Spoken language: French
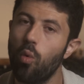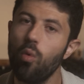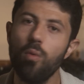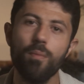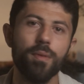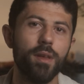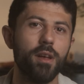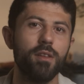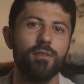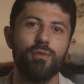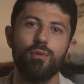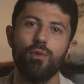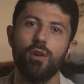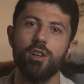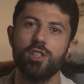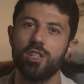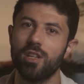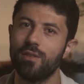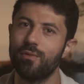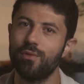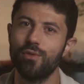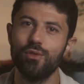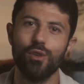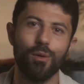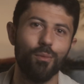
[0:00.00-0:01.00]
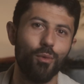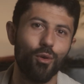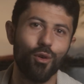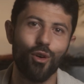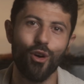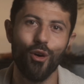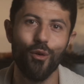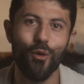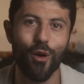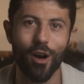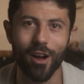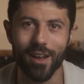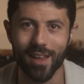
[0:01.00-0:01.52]
Combien de fois j'ai vu dans mon
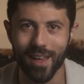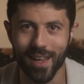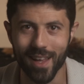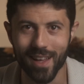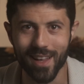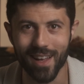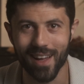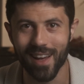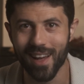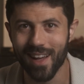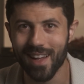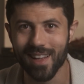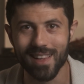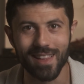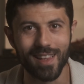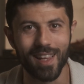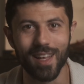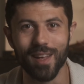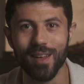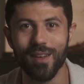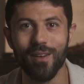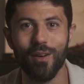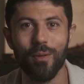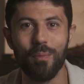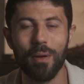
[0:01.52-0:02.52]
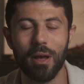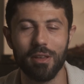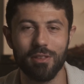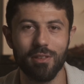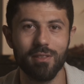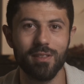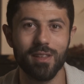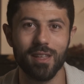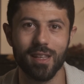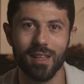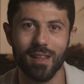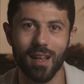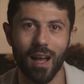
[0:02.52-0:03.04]
coworking des euh,
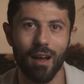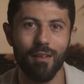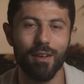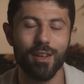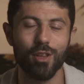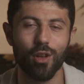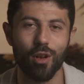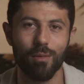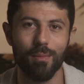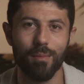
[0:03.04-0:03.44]
personnes qui travaillent dans